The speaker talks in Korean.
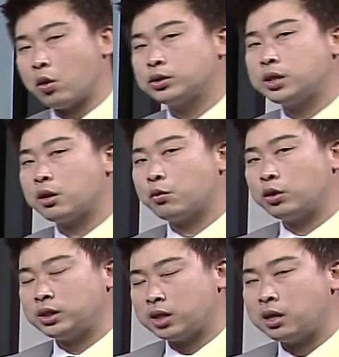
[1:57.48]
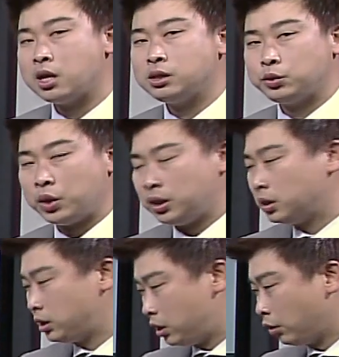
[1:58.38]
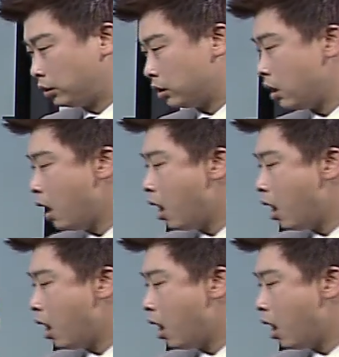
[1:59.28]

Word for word: 역세권이 생길 수 있는 지역들